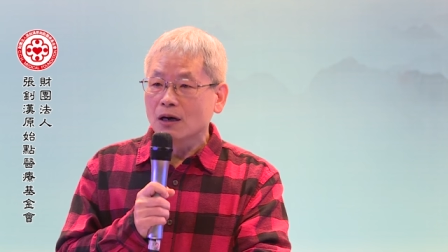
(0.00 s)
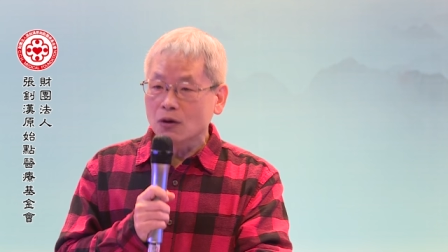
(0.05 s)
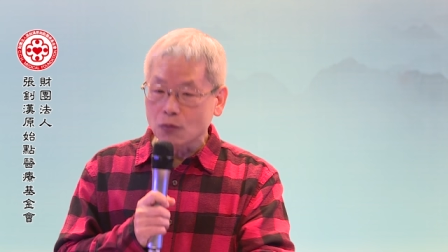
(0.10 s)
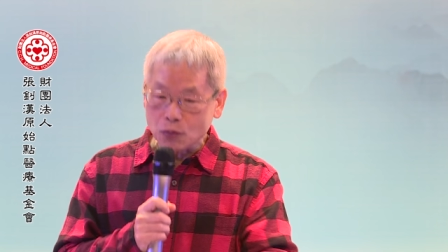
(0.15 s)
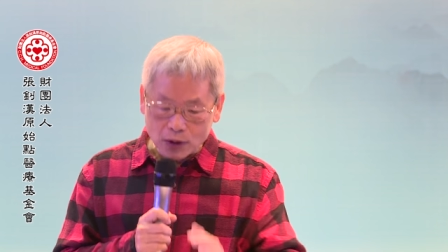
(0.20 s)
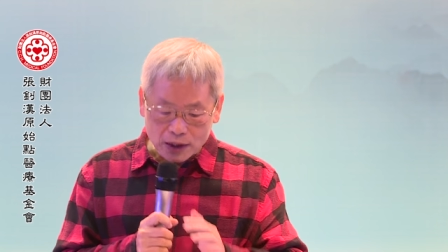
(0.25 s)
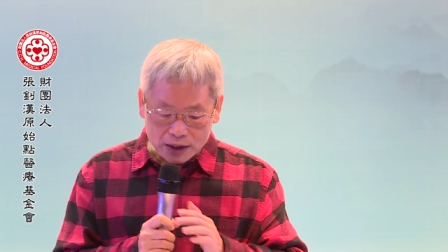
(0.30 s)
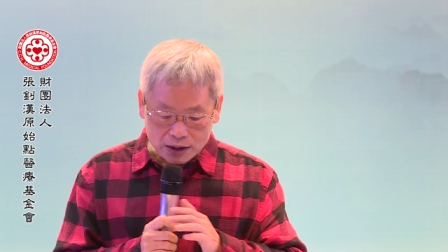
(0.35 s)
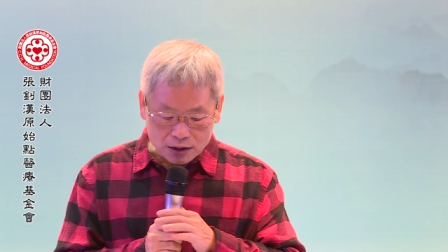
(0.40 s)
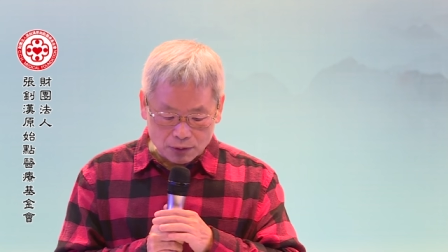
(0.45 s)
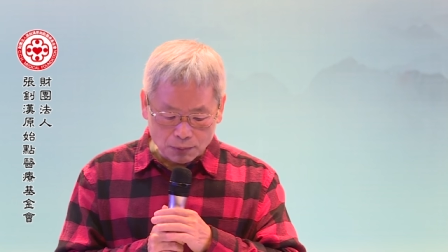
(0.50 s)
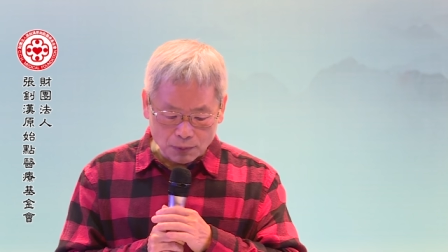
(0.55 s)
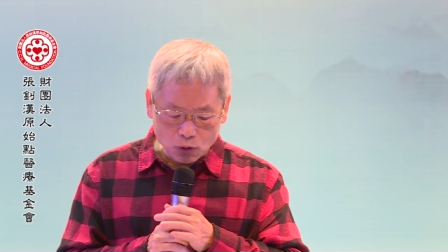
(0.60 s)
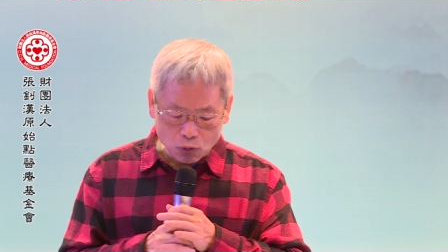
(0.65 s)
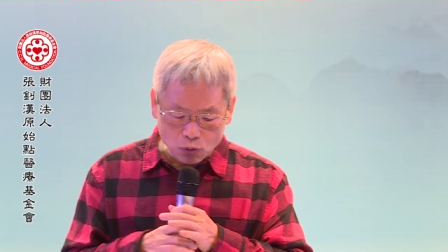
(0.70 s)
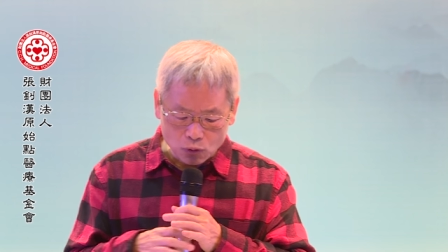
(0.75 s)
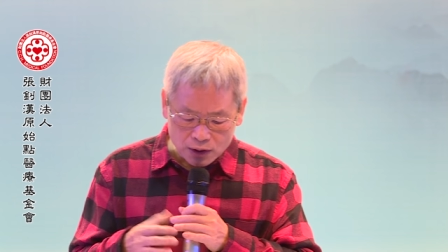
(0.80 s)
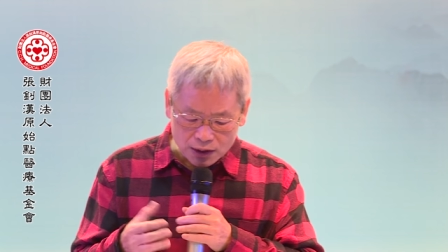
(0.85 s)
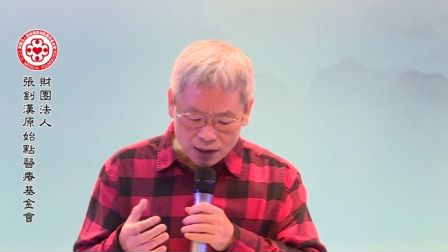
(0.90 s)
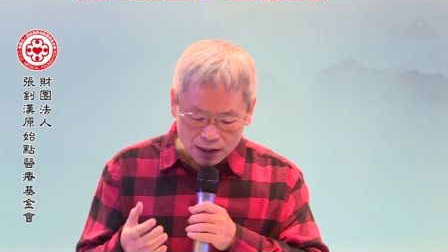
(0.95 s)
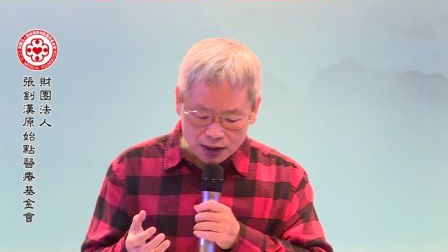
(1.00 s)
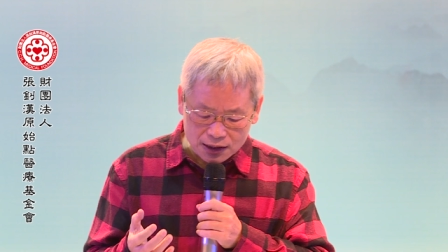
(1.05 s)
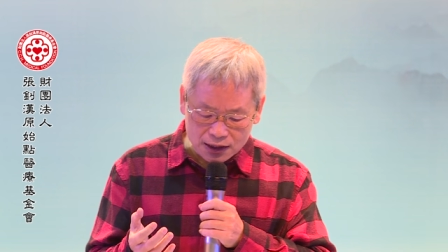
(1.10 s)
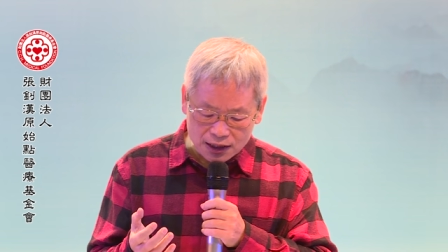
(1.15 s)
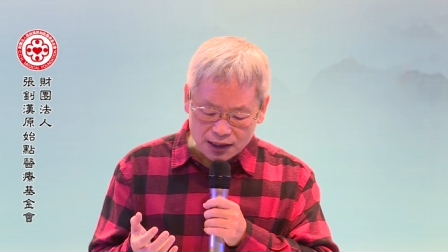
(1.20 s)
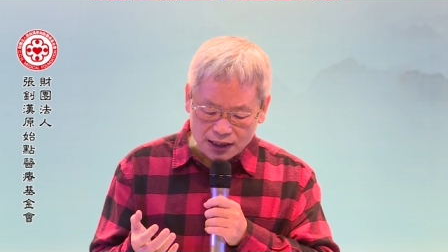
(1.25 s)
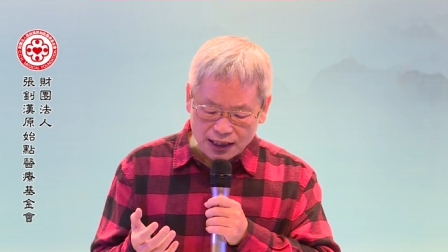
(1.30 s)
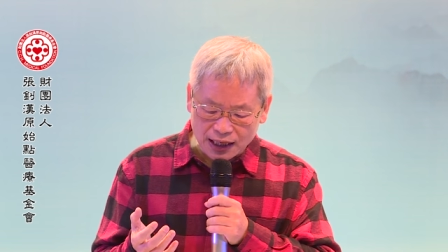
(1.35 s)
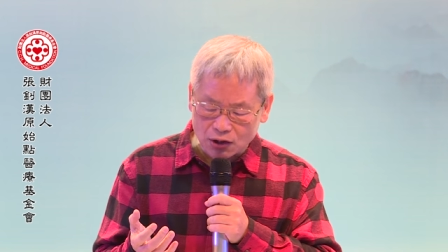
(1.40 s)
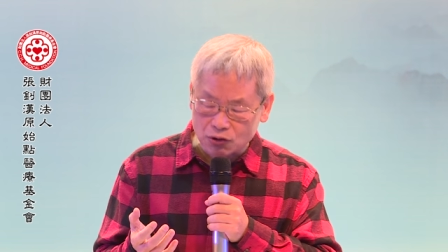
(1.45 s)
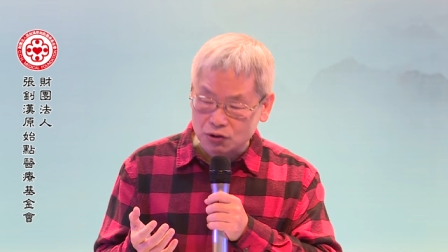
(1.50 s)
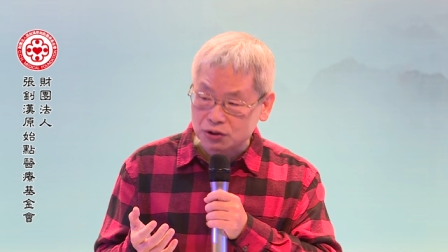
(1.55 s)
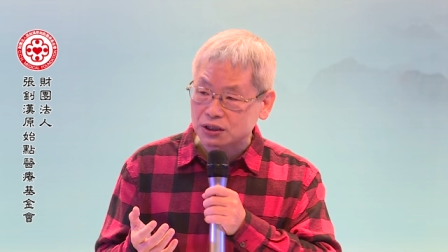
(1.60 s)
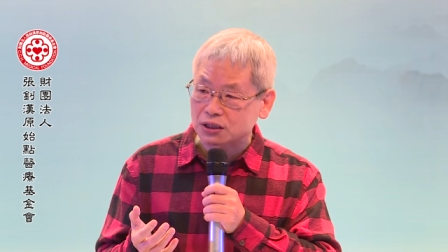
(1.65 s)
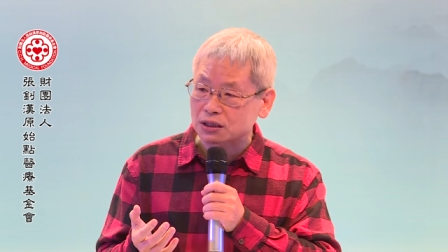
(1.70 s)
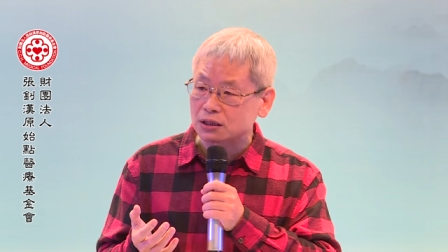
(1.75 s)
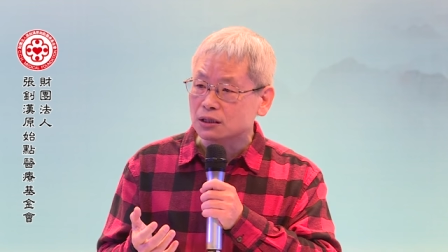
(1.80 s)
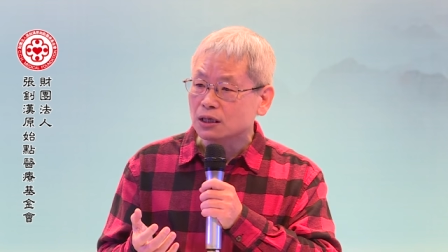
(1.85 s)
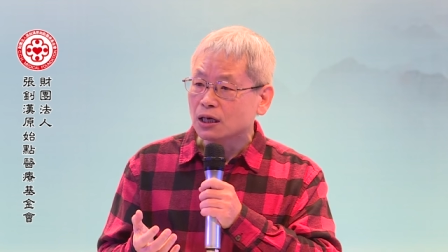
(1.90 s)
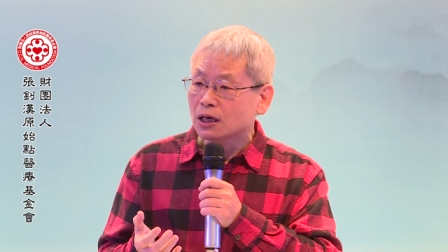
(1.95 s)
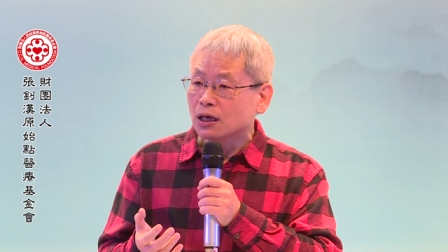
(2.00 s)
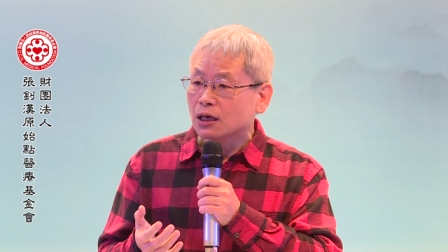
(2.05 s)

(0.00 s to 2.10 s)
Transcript: 为什么温热性药食